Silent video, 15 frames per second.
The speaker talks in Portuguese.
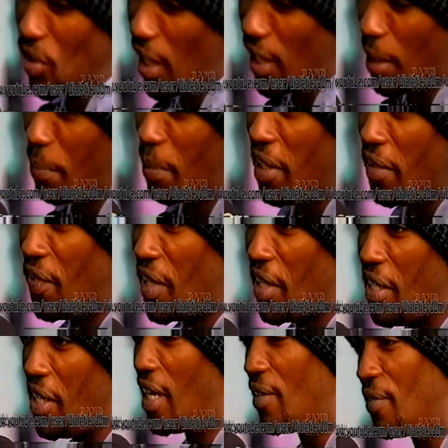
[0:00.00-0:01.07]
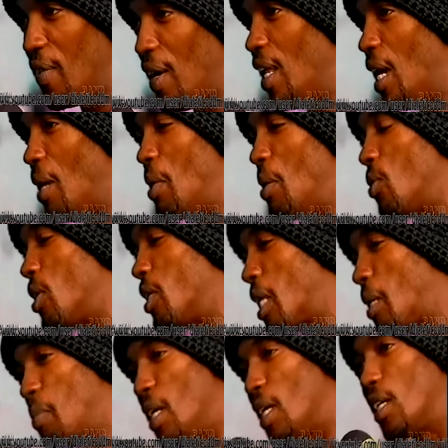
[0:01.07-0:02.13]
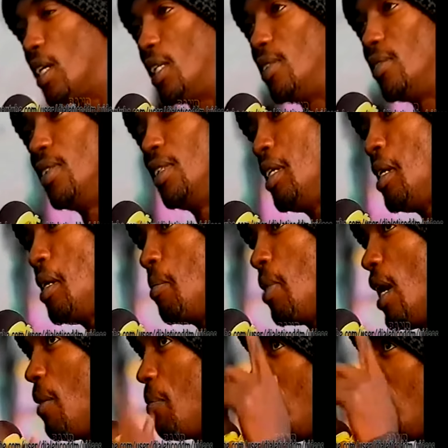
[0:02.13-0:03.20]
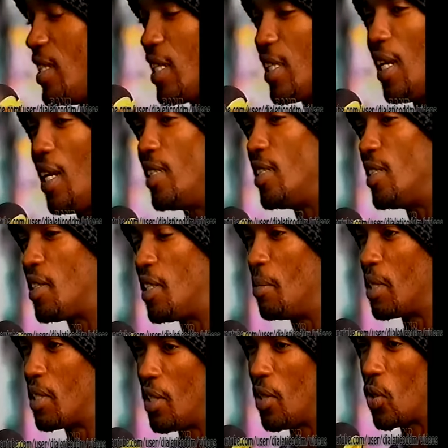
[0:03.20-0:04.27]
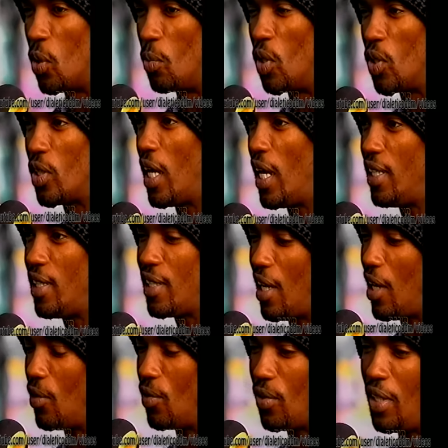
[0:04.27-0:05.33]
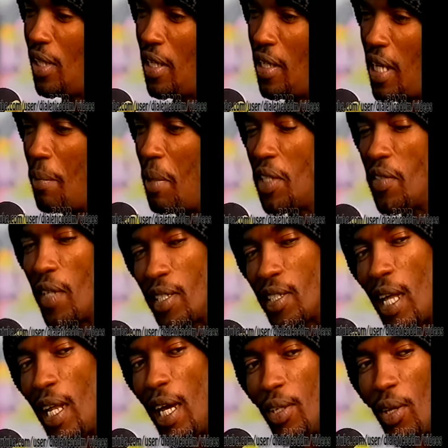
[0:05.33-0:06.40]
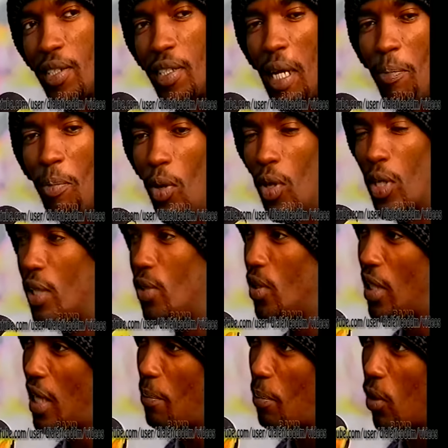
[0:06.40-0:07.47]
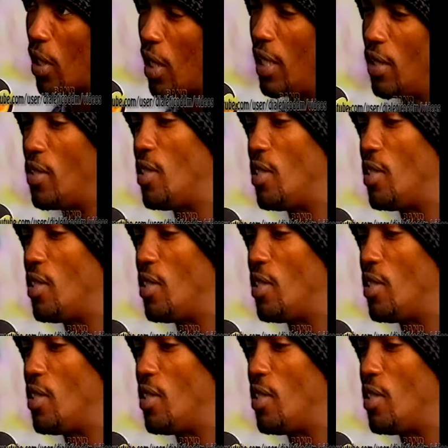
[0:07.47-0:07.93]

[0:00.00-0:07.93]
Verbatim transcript: Tá da periferia, falar mesmo que tá pegando, pra rapaziada lá de cima se incomodar e tal. é mais fácil calar a nossa boca do que a boca lá de